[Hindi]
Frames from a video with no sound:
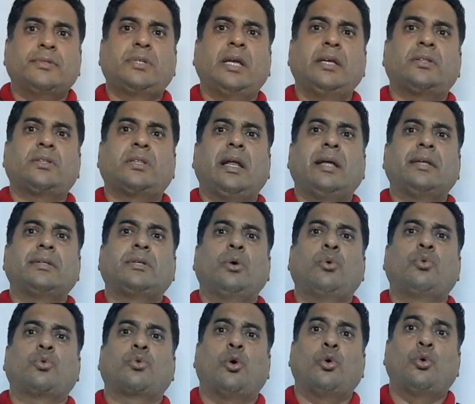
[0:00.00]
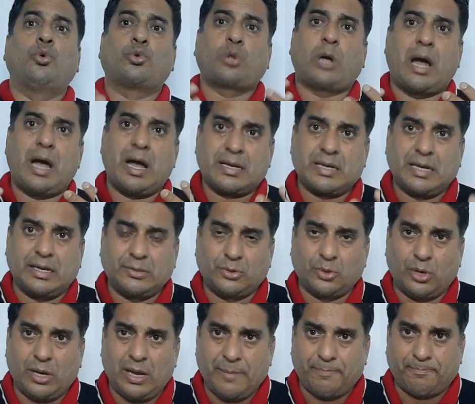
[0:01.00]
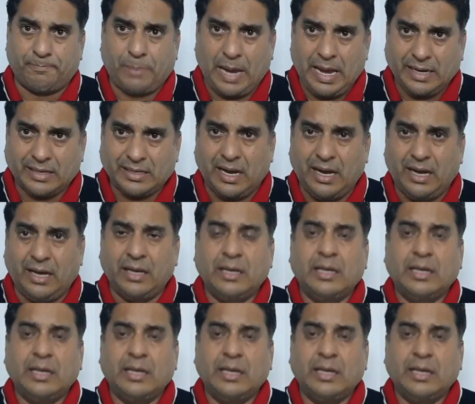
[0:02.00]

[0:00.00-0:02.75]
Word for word: जिस तरह से उनको उठाकर जो है फेंका